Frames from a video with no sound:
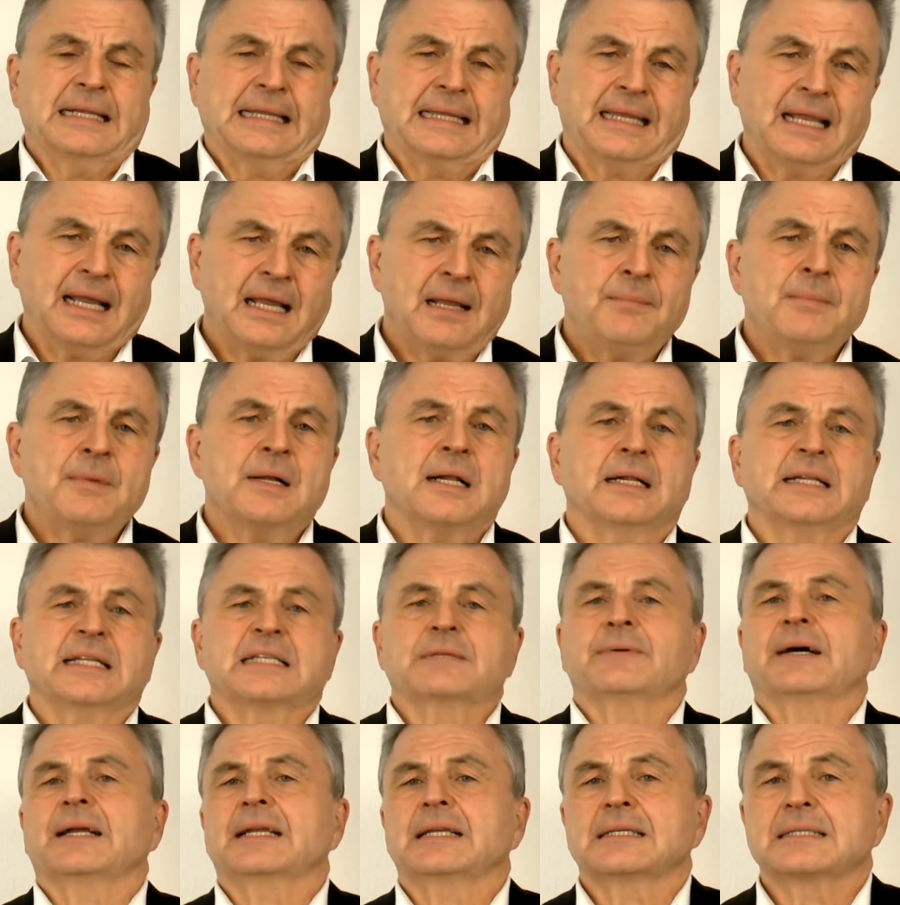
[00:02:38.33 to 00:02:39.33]

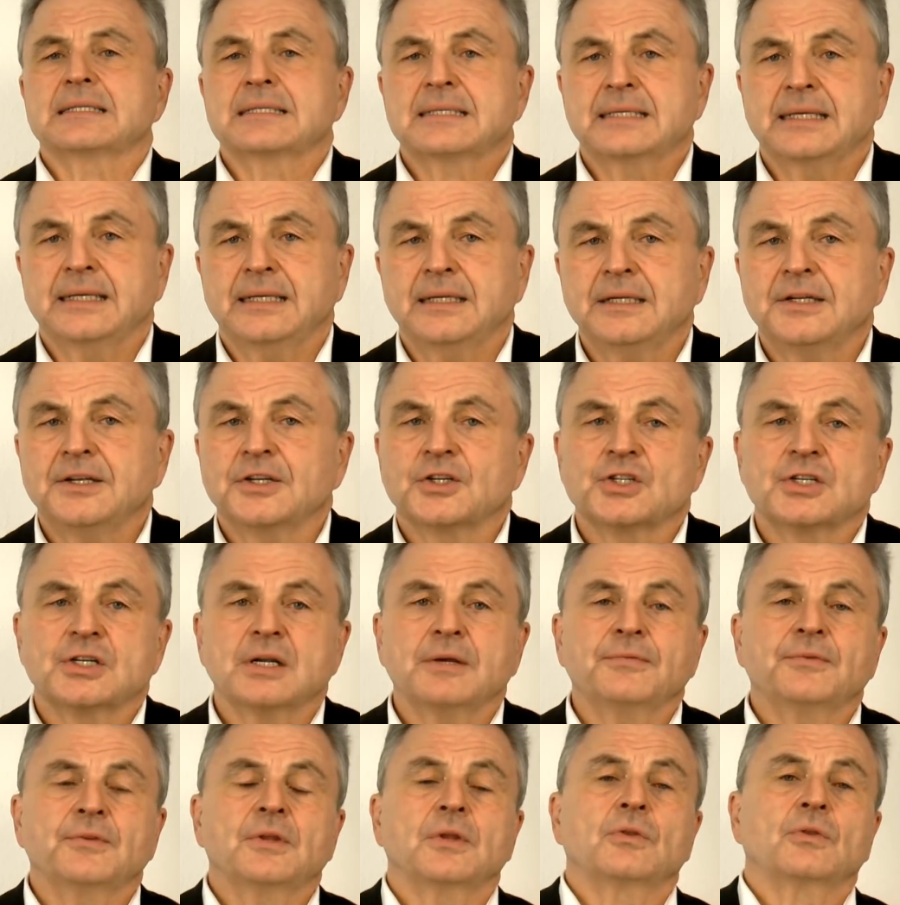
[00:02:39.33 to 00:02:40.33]
Damals war das Ziel,
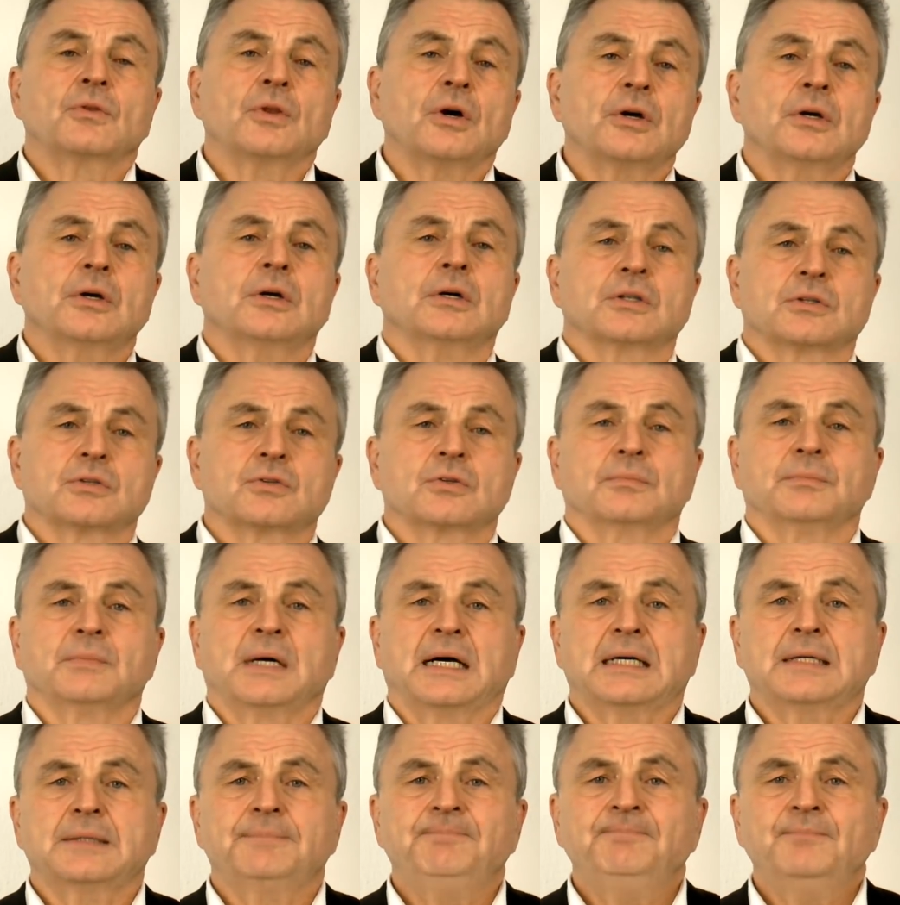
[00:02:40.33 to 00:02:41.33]
Geschäfte teurer zu
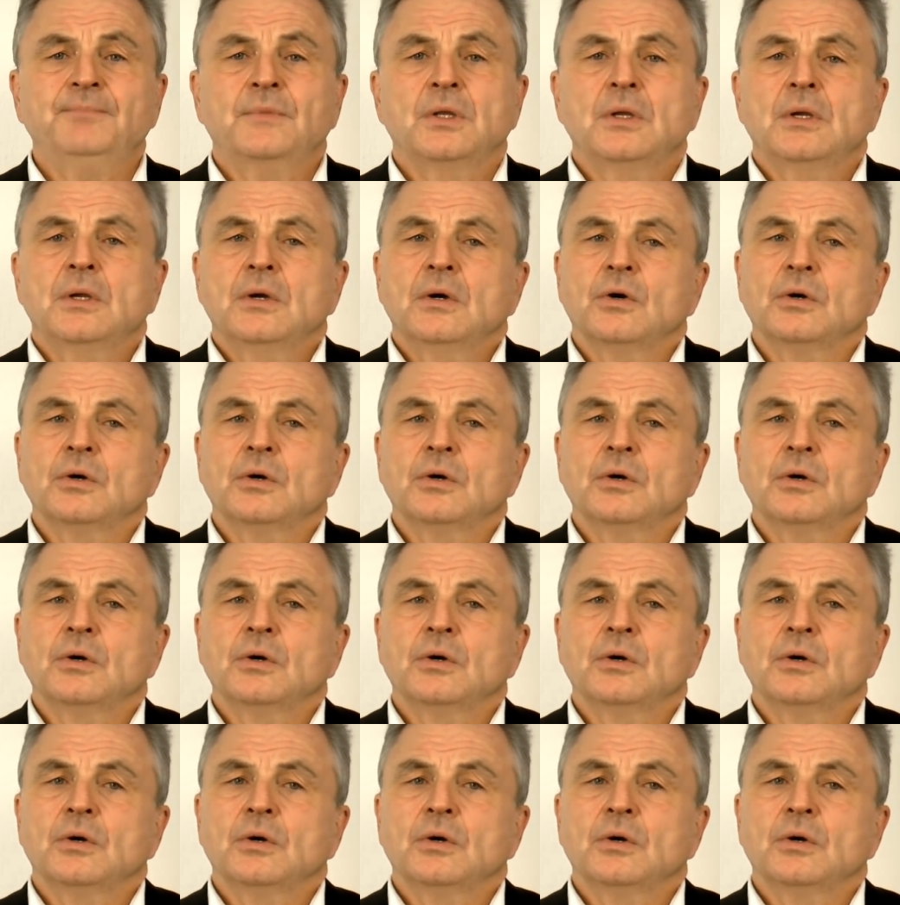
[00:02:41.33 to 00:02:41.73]
machen,